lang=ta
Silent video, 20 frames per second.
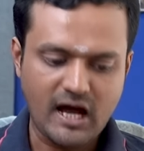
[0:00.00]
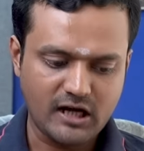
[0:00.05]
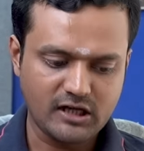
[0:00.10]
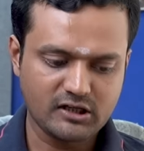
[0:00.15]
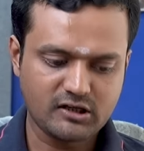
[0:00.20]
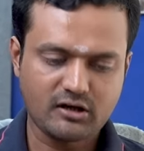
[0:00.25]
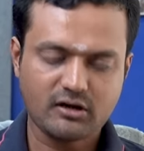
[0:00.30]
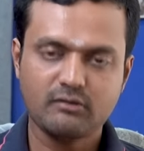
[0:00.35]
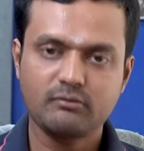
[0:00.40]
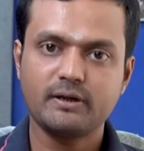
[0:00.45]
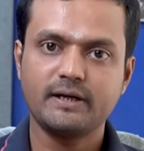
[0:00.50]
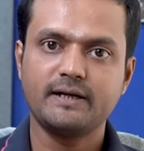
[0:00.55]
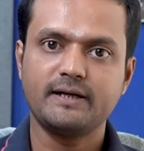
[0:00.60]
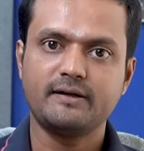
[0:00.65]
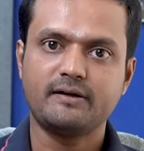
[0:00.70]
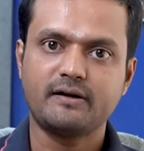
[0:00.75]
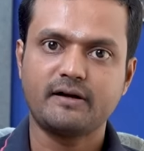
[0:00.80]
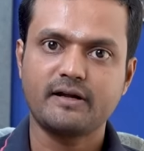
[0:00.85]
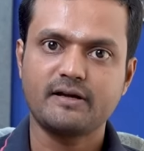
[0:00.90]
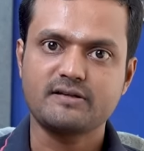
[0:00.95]
அல்ட்ரா
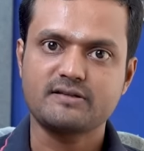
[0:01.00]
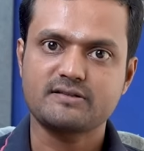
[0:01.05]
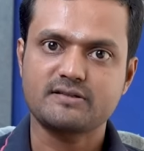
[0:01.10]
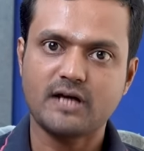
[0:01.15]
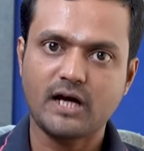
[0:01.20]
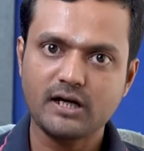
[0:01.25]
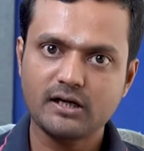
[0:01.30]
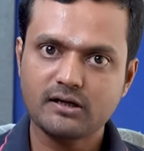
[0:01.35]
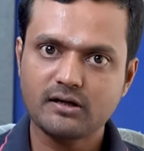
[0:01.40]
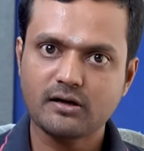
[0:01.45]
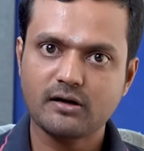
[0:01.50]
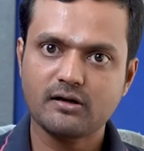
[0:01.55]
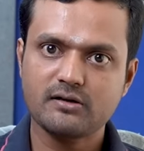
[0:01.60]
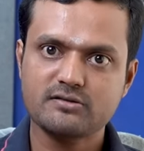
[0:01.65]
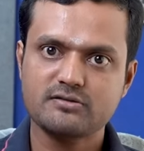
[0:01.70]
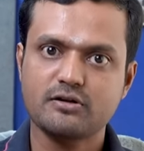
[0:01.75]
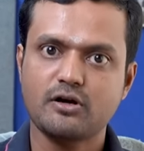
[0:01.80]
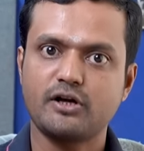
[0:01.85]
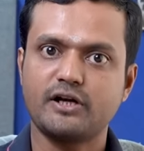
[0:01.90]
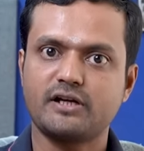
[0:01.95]
வயலட் ரேஸ் அல்ட்ரா
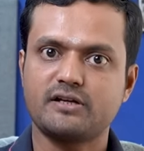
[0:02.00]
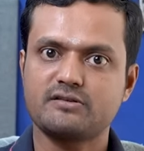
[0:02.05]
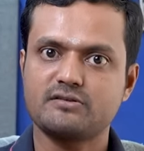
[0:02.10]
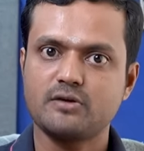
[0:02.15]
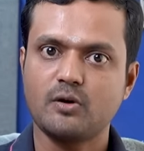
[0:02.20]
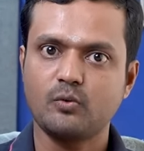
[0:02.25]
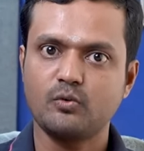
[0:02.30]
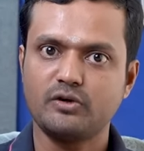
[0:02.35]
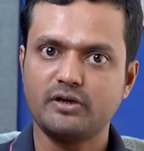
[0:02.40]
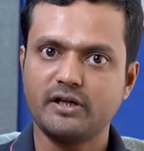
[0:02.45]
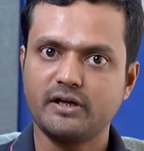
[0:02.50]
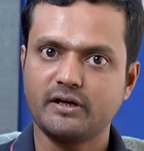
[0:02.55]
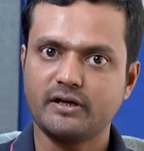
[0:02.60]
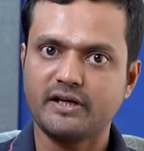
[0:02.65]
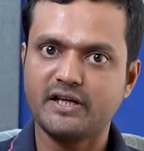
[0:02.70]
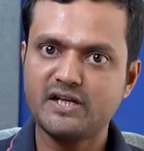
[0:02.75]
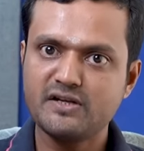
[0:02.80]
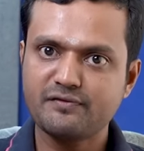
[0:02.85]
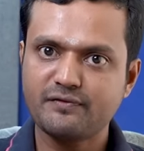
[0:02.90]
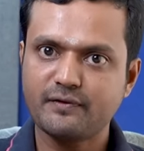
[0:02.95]
சானிக் சவுண்டு
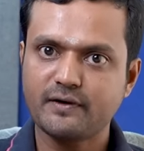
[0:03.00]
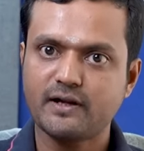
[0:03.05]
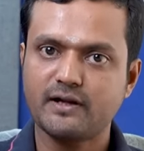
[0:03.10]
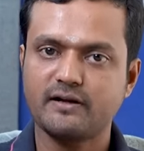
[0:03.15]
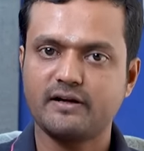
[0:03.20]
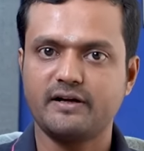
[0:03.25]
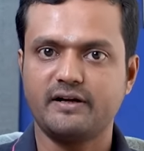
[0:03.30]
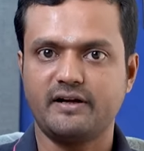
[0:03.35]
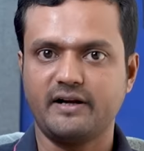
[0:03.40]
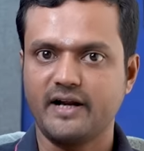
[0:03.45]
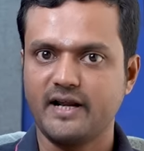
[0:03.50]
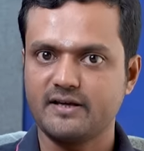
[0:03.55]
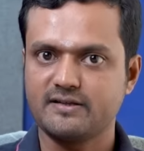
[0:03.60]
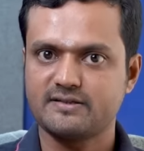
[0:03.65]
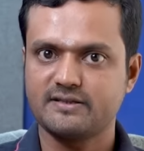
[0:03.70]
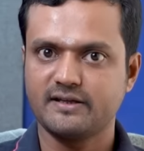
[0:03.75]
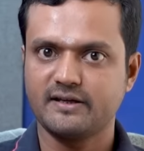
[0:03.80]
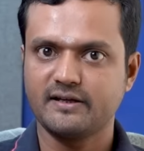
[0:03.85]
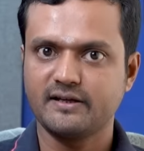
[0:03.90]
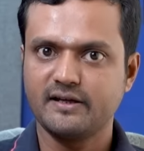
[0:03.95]
இன்ஃப்ராரெட்
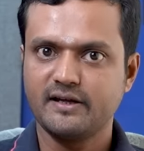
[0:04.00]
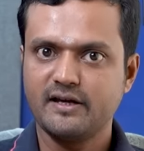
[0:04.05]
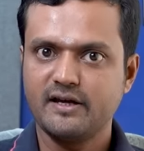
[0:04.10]
ரேஸு